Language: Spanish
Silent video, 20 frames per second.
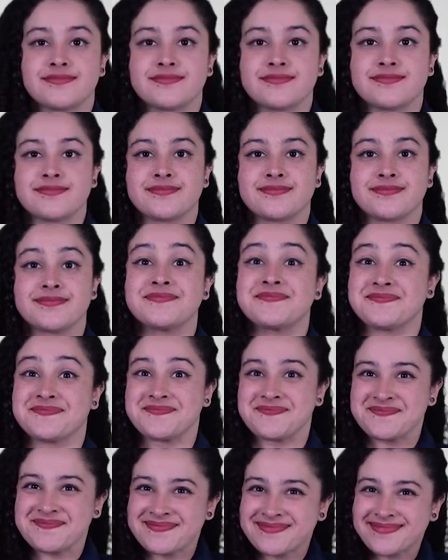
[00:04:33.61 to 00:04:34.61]
La
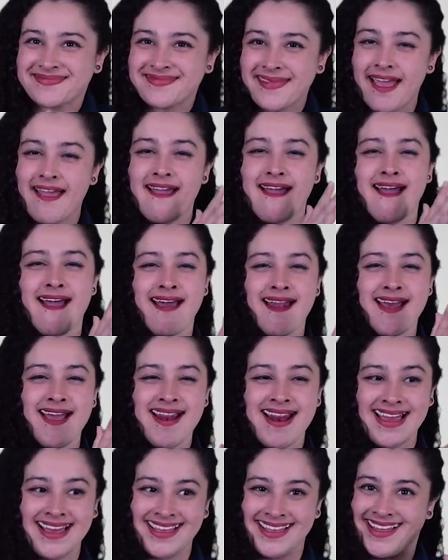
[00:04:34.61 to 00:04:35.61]
misma Ley
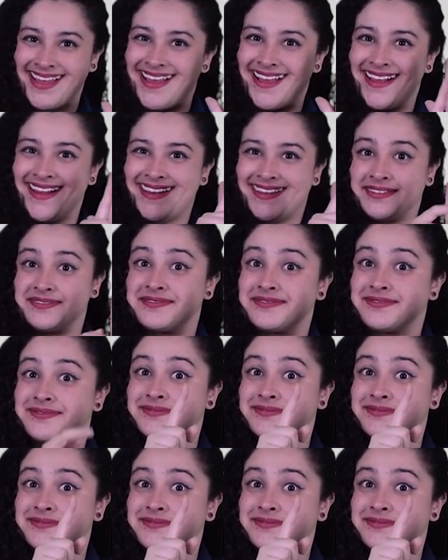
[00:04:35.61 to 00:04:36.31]
1618